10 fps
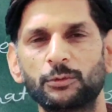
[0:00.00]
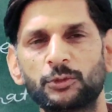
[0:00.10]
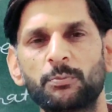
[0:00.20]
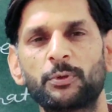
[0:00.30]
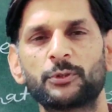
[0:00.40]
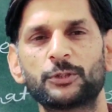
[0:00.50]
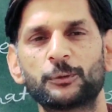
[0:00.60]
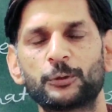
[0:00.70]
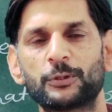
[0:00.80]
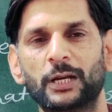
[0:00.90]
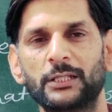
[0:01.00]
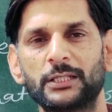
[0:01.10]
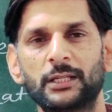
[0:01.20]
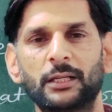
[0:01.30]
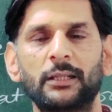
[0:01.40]
बस उसी प्रोसेस को
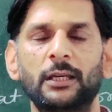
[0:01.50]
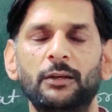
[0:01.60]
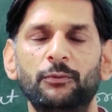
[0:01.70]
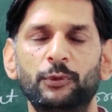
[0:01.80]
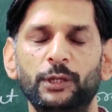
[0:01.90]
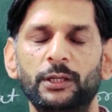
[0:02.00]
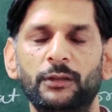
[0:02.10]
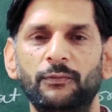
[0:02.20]
सीख रहे थे वही